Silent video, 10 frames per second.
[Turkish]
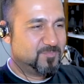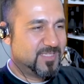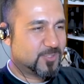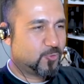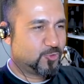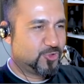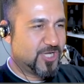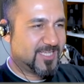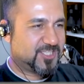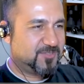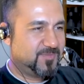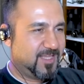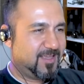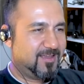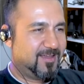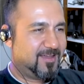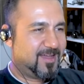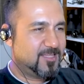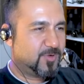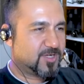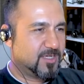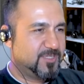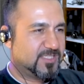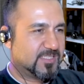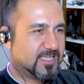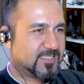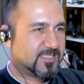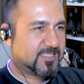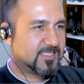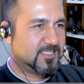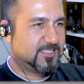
biz koşacağız şimdi. Haydi bakalım iç ses.